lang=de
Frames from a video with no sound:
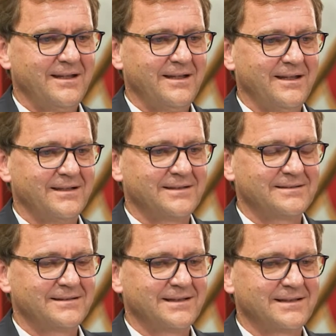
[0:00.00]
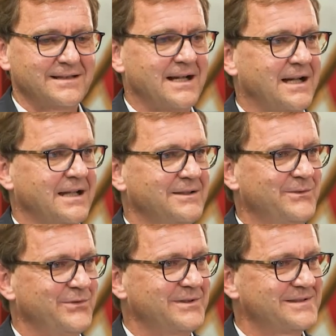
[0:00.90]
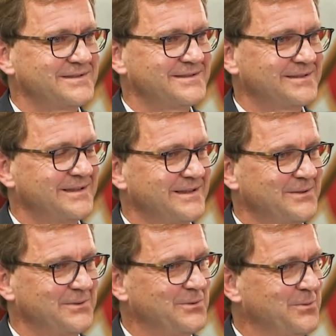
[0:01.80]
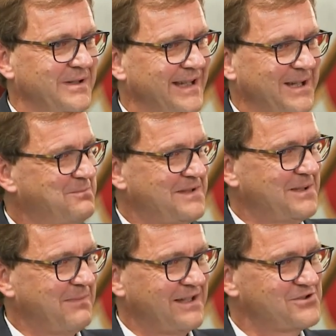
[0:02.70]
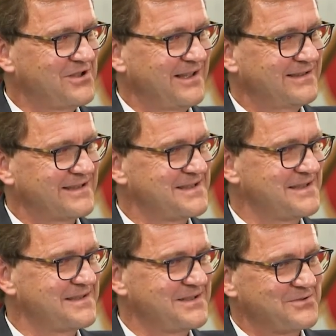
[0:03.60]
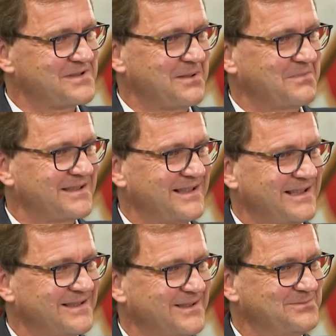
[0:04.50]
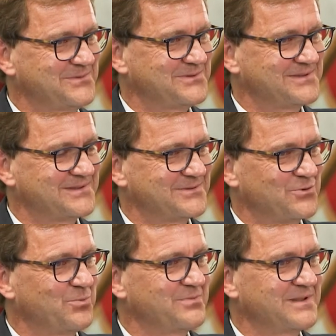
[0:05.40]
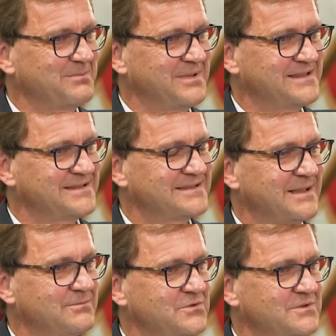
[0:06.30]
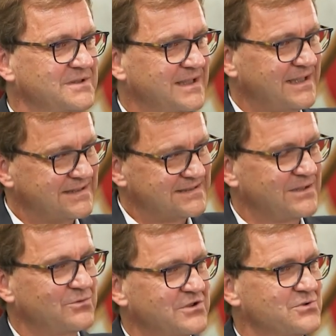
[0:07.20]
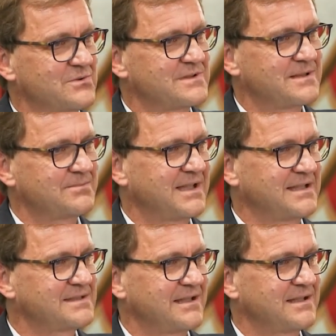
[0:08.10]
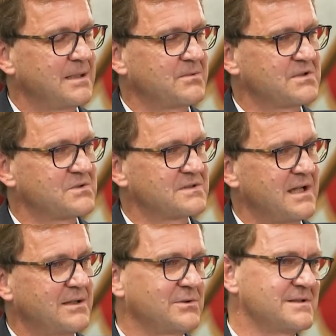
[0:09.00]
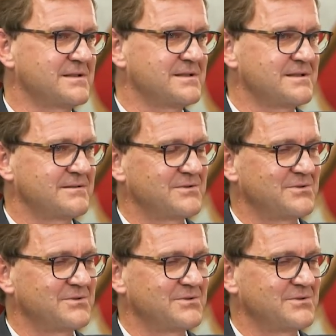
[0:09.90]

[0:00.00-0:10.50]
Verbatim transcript: ein äh, Garant für das äh, Überleben der Menschheit, dass die sich zusammengetan haben und Gruppen gebildet haben und da sich unterstützt haben gegenseitig. Kann man das so sagen oder ist es zu